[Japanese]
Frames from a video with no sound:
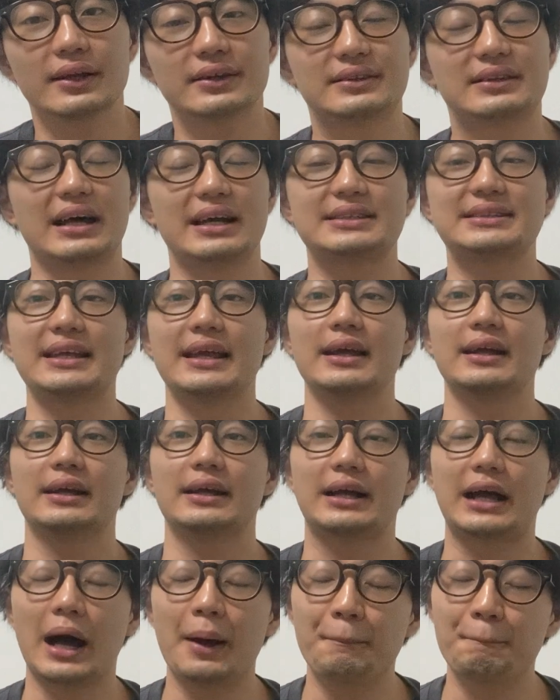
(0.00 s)
打
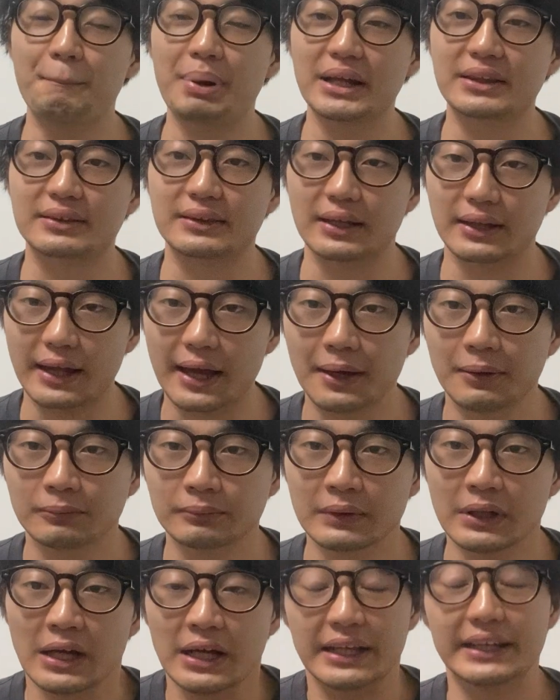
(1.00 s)
線頑張ってね。
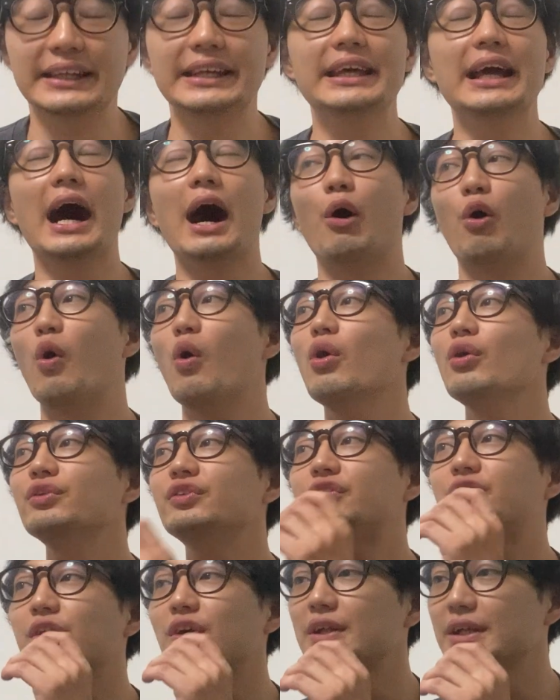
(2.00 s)
いや、
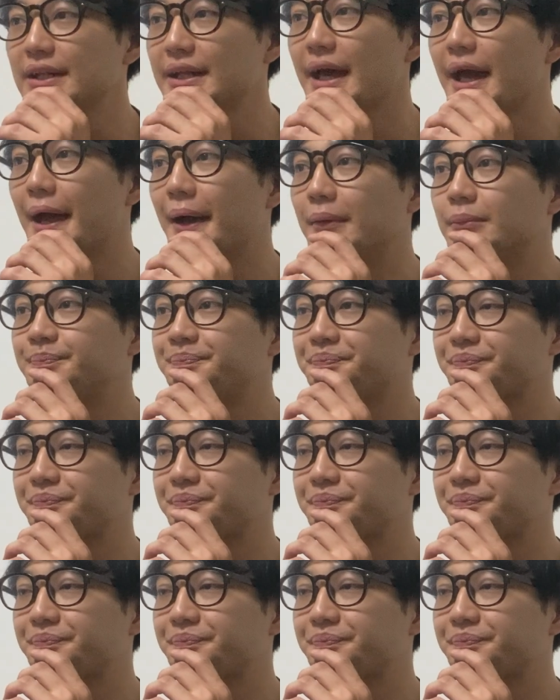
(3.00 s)
本当にね、